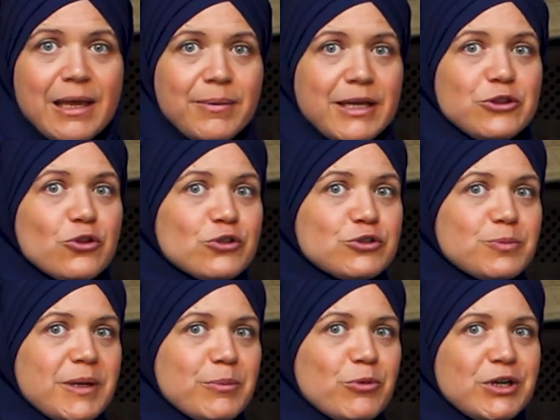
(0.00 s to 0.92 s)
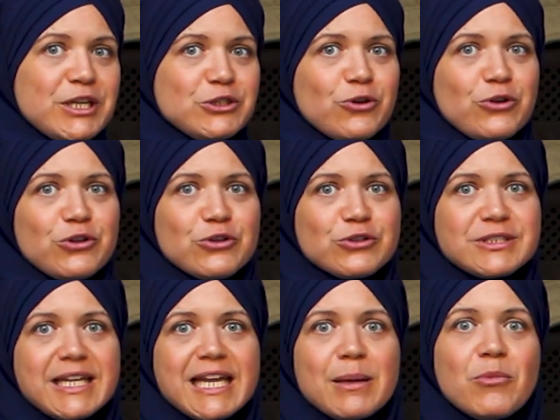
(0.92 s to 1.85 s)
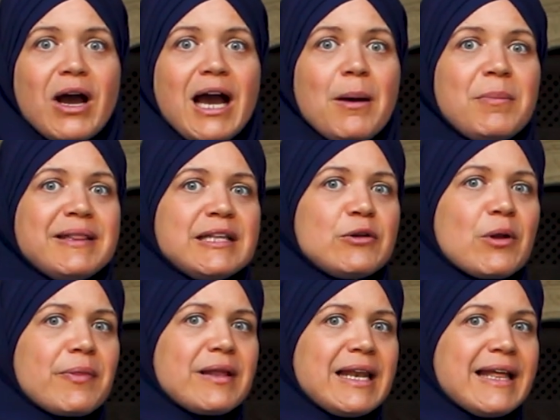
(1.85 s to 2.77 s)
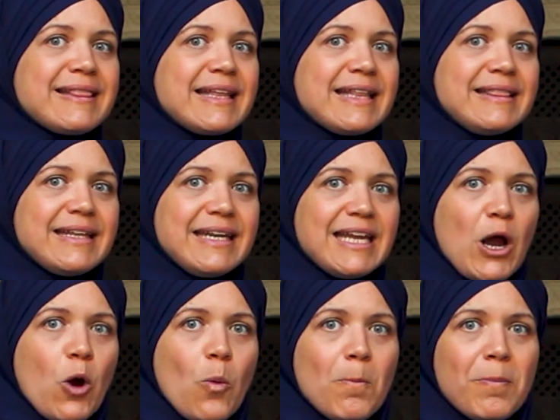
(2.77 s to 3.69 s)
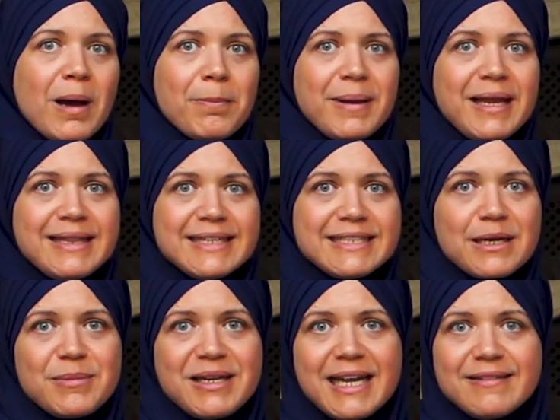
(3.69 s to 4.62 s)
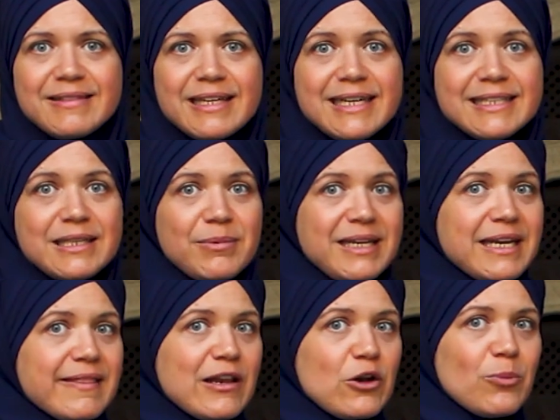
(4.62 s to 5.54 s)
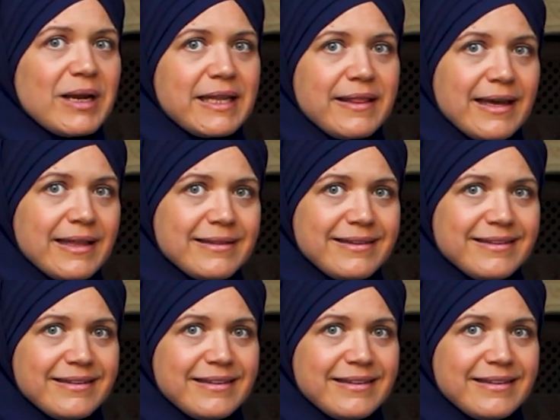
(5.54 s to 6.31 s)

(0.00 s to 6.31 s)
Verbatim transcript: Eventos premonitorios de que Mohammed ibn Abdullah tendría un papel determinante en el devenir de la humanidad.